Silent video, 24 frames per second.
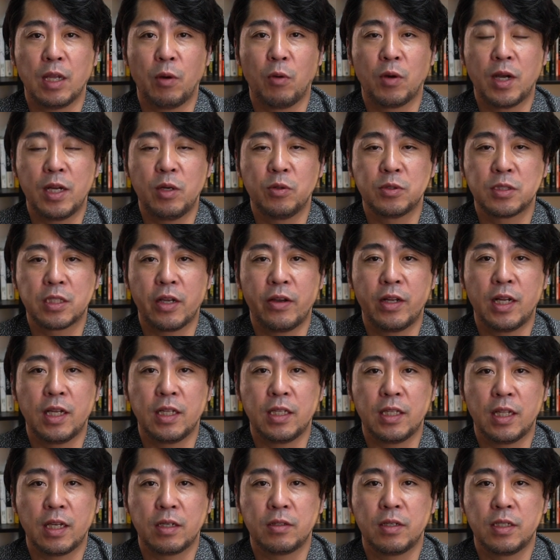お金を使わな
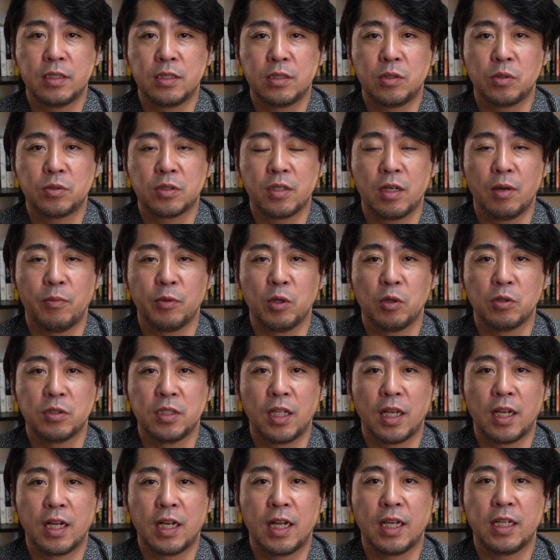いんで、クレジットスコアも良く
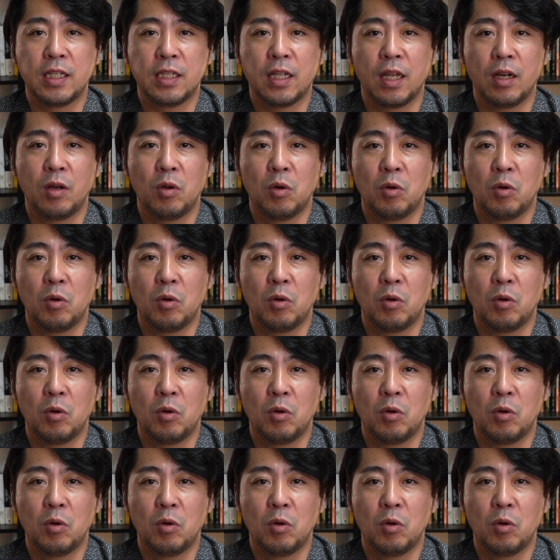ならないんで、